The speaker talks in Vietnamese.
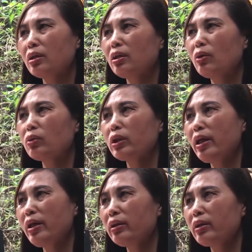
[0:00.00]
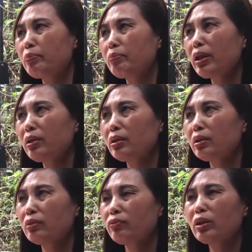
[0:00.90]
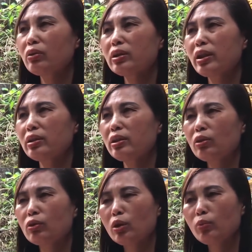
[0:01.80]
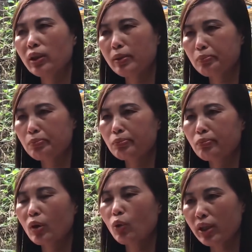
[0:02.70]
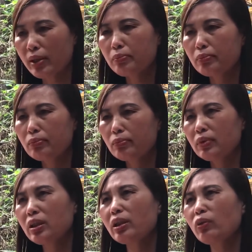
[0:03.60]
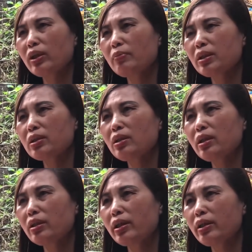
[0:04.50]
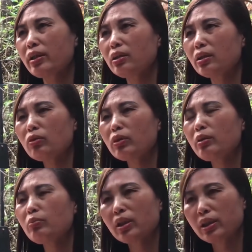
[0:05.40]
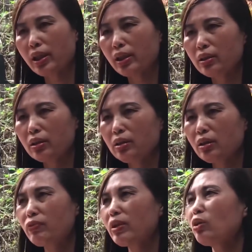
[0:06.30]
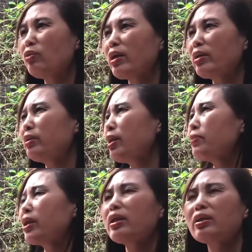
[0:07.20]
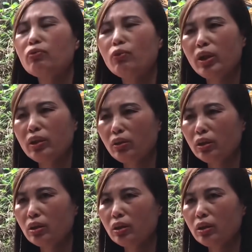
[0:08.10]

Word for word: đầu tiên là bắt phân tôi dạy chiều cuối 4 năm, cuối năm. Nhưng cái cuối năm từ xưa đến nay là được ưu tiên một buổi dạy, nhưng mà phân tôi vào để nhằm để kích động phụ huynh thôi.